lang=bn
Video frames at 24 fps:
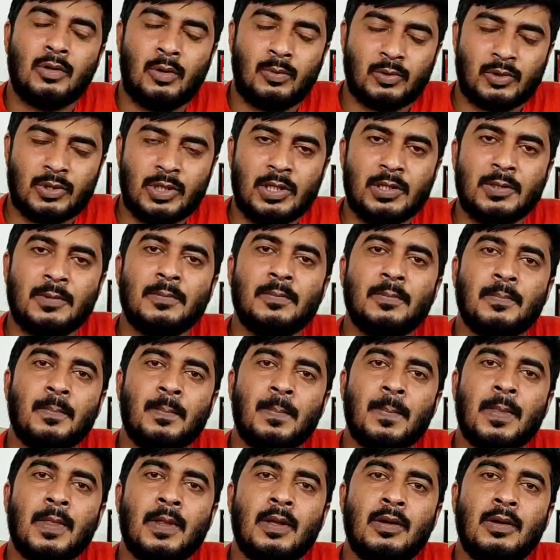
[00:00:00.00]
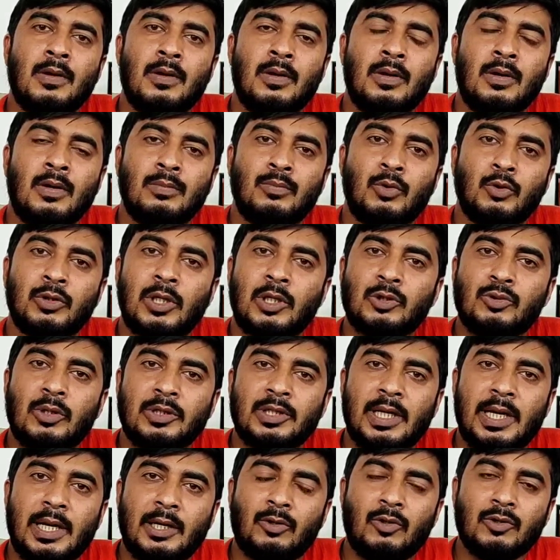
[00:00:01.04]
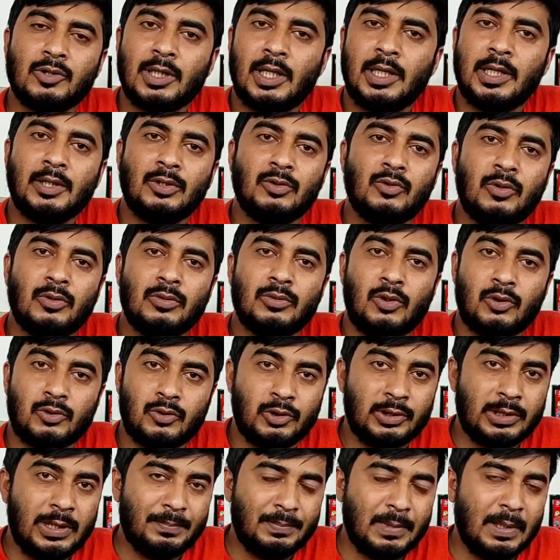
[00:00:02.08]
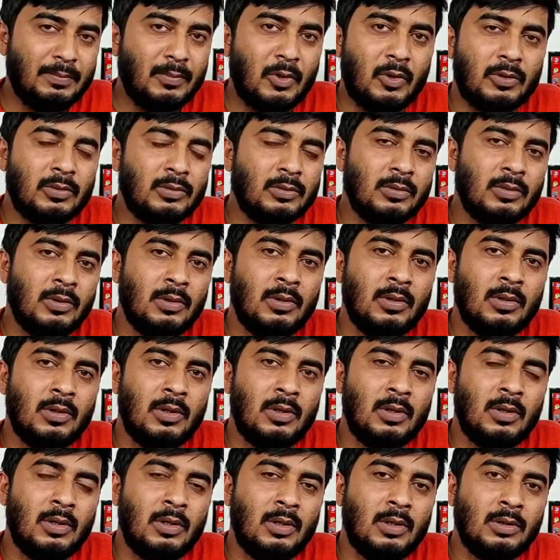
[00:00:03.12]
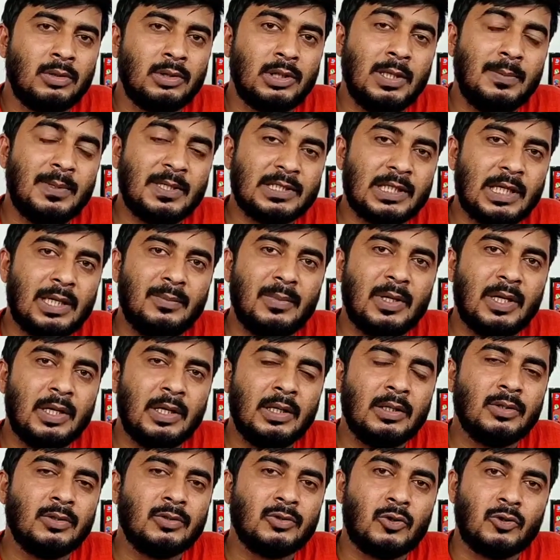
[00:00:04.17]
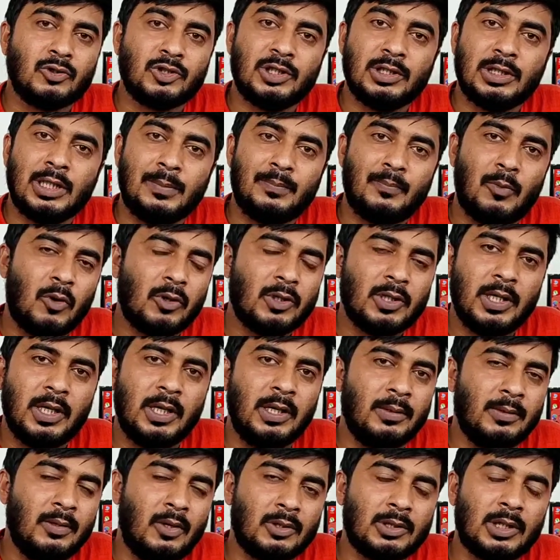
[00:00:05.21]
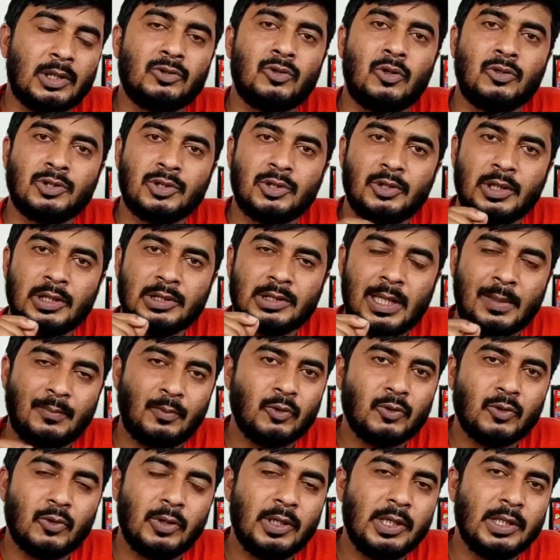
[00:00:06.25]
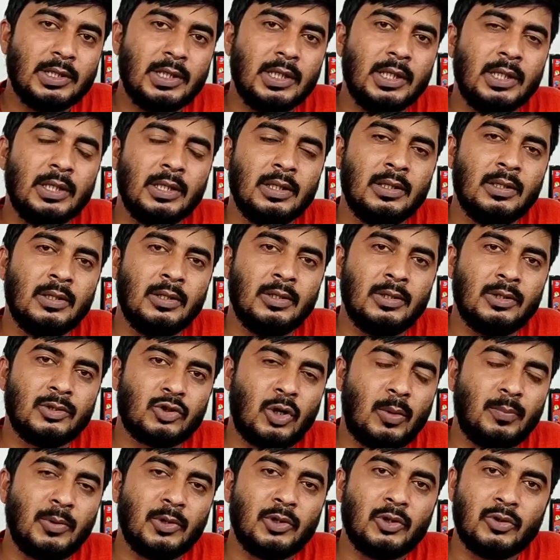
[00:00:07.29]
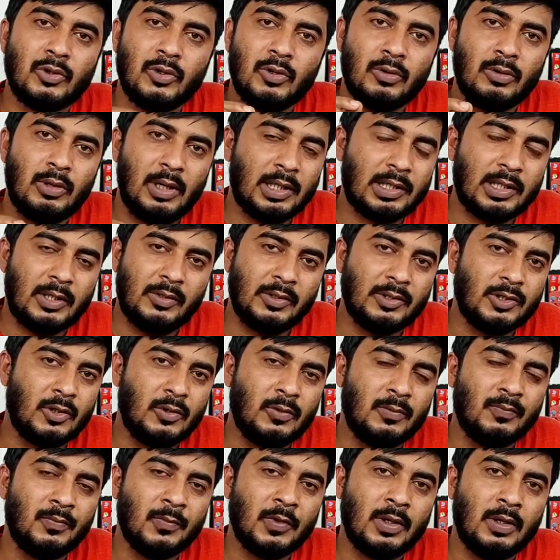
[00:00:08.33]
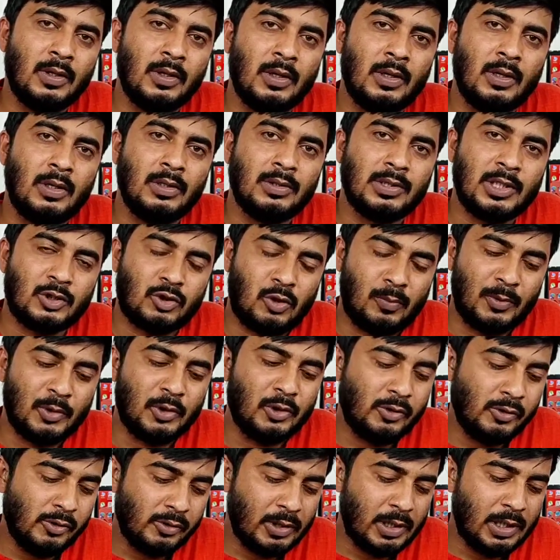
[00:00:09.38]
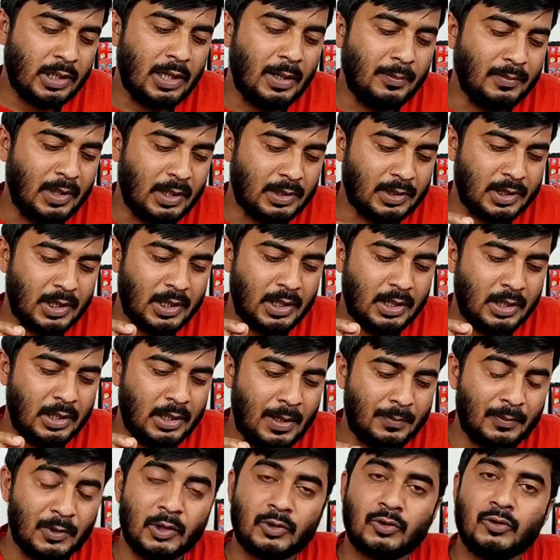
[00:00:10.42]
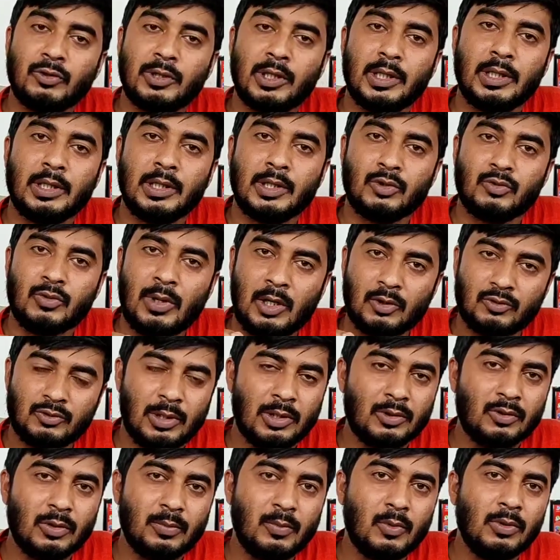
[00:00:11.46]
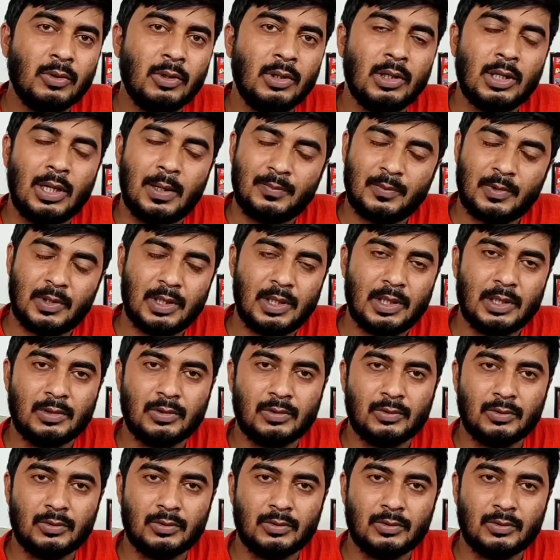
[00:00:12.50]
নমস্কার বন্ধুরা দু হাজার সালের দশই সেপ্টেম্বর ত্রিভাষা নামে সংস্কৃতের পক্ষে অর্থাৎ সংস্কৃতকে সাপোর্ট করে একটি সম্পাদকীয় লেখা হয়েছিল সেই সম্পাদকীয়টা আমি আজকে আপনাদের সঙ্গে একটু আলোচনা করব আপনারা